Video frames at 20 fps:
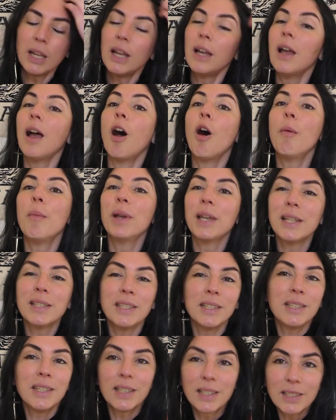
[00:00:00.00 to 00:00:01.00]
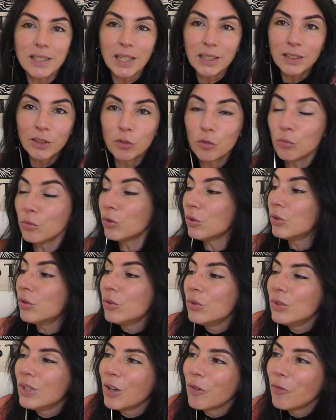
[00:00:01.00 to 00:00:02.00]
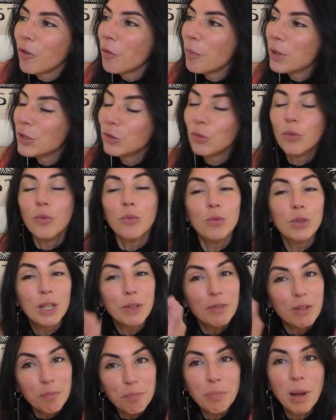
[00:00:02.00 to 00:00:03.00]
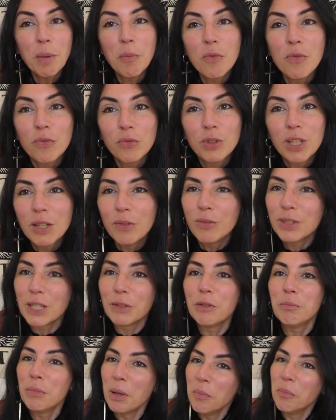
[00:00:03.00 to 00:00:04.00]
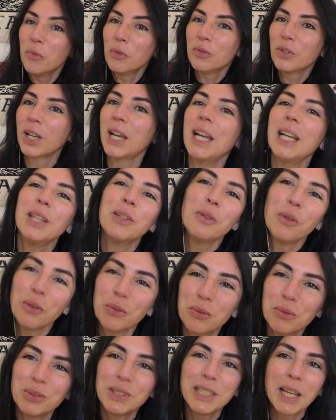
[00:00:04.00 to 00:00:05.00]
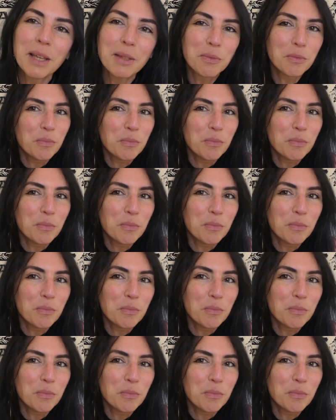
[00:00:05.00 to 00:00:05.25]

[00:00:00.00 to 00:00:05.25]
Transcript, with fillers: emmagasiner un certain nombre d'informations. Vous n'avez pas moufté, vous avez même montré de l'enthousiasme